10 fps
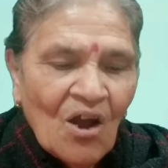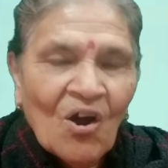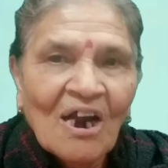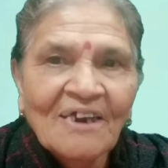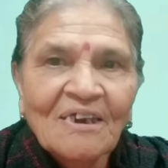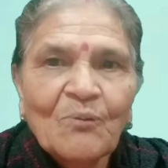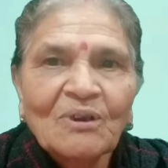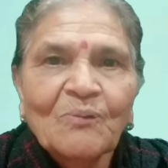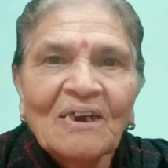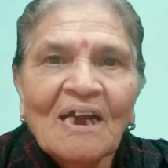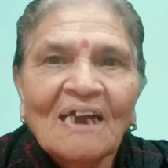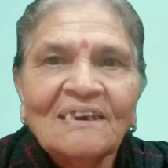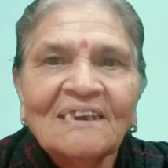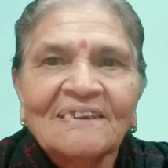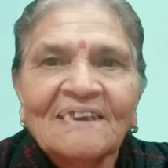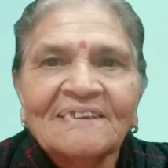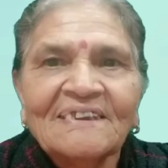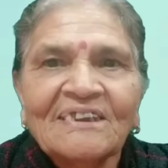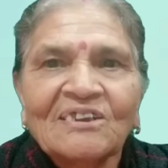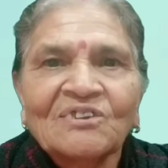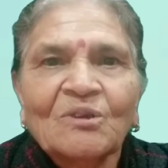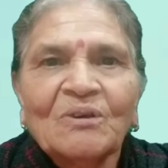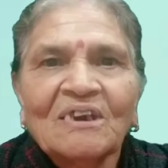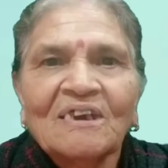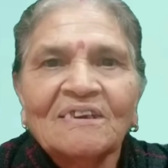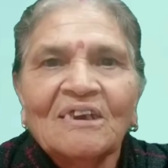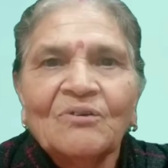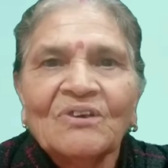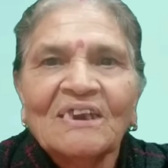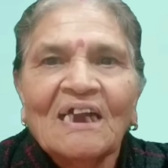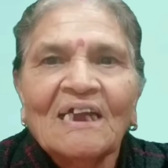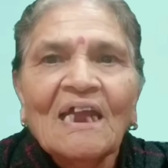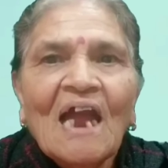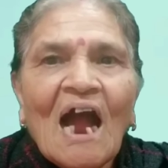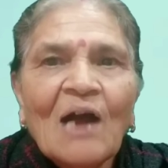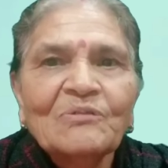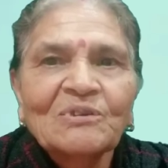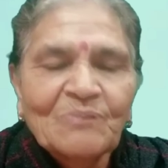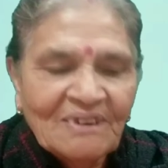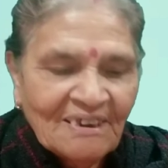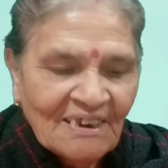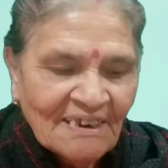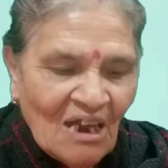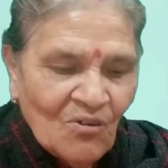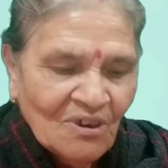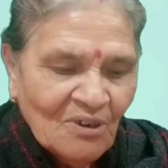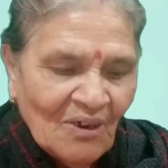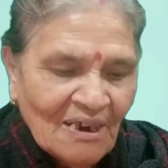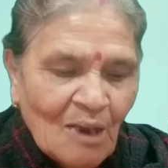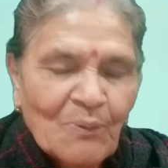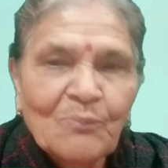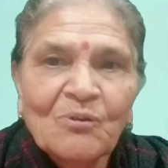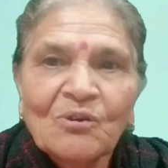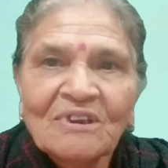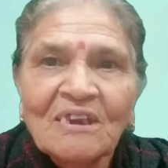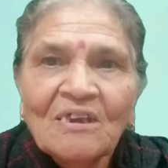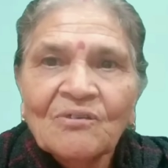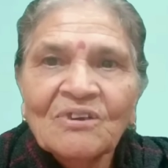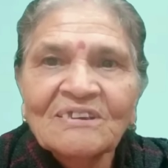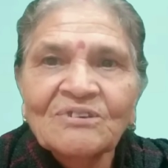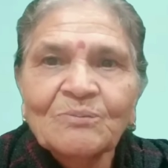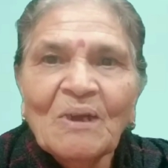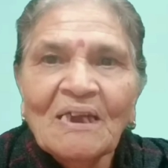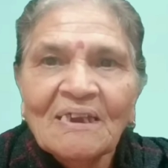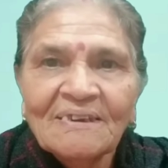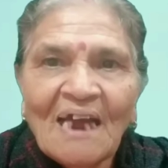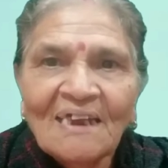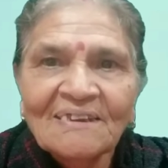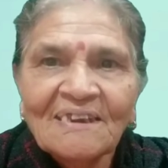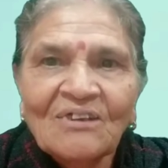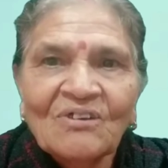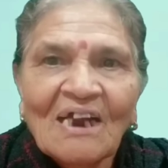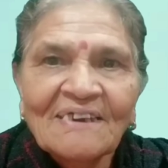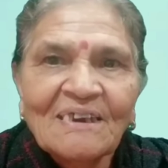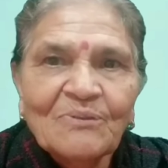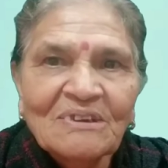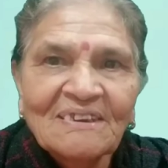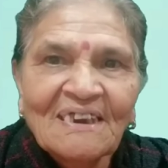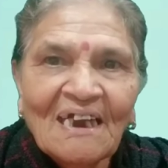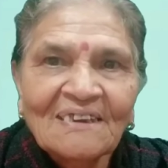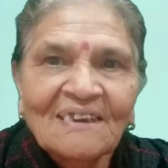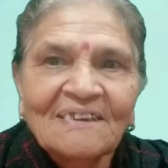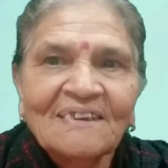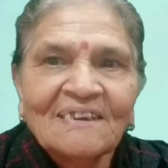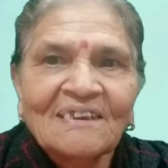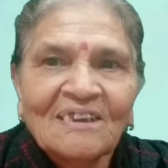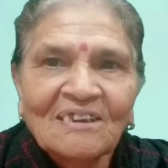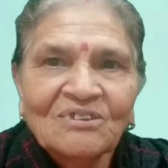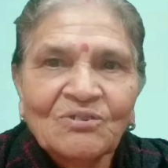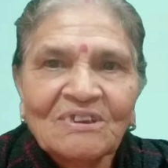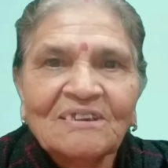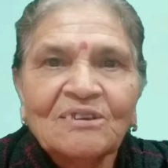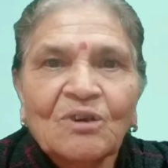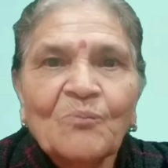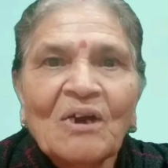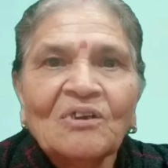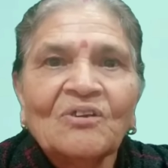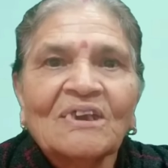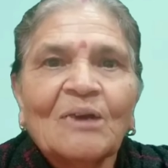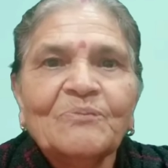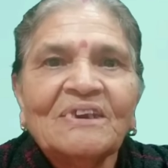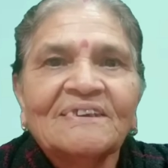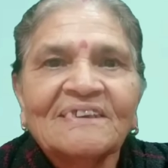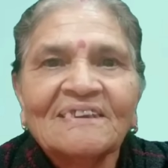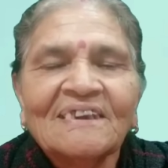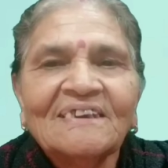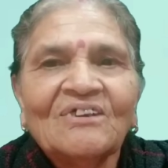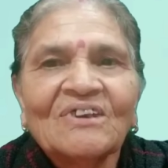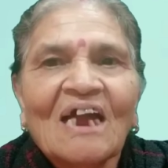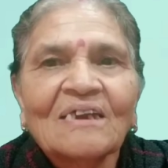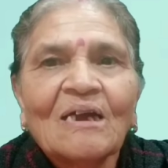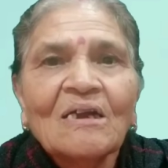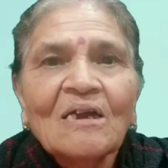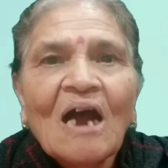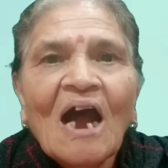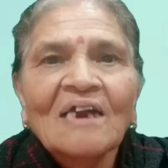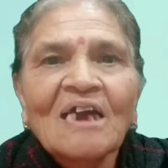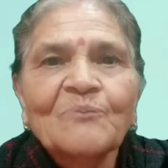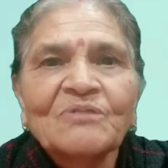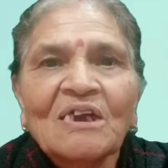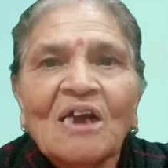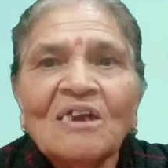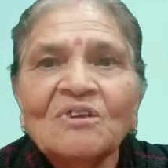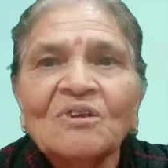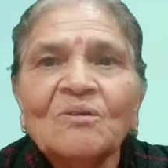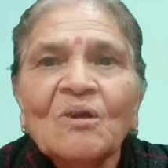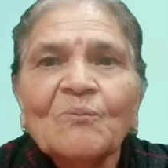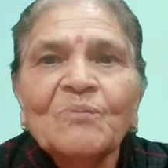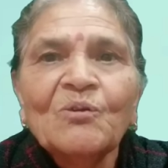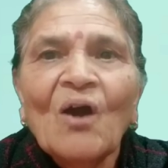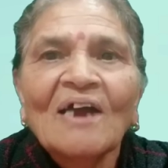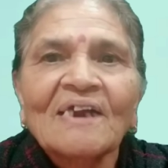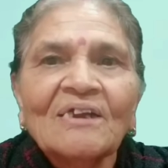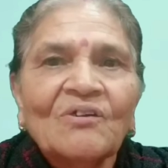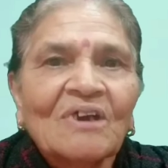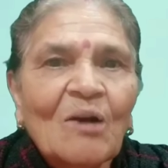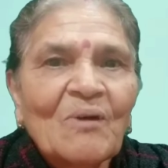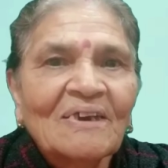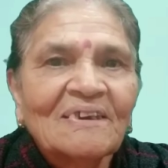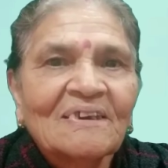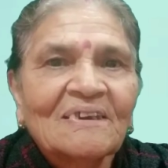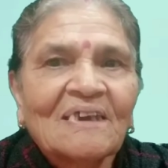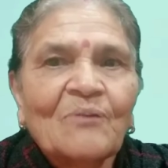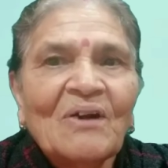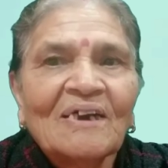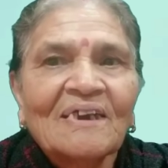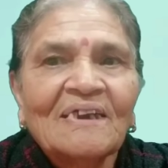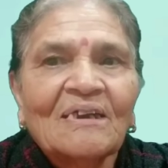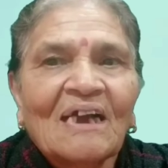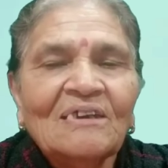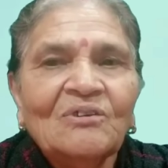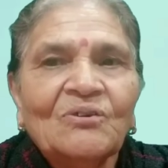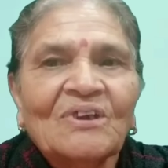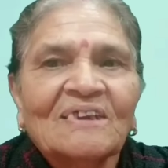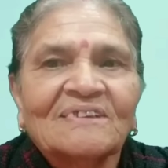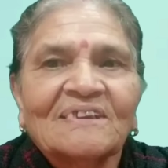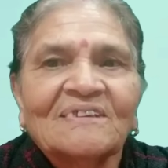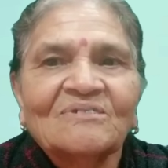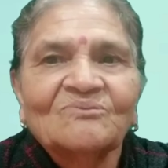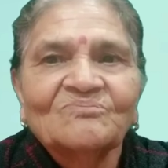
और गड्ढा बहुत बड़ा कर लेते हैं देखिए कितना बड़ा गड्ढा हो गया है आप उसमें देखिए क्या होने वाला है फिर वो कुछ कुछ उसमें डालते हैं और गड्ढे में से निकालते हैं देखिए कैसे होते हैं जो कमालों की अपडेट चल रही है और आराम आराम से कई व्यू आ रहा है और कमाने कमा रहे हैं कई लोग यहाँ से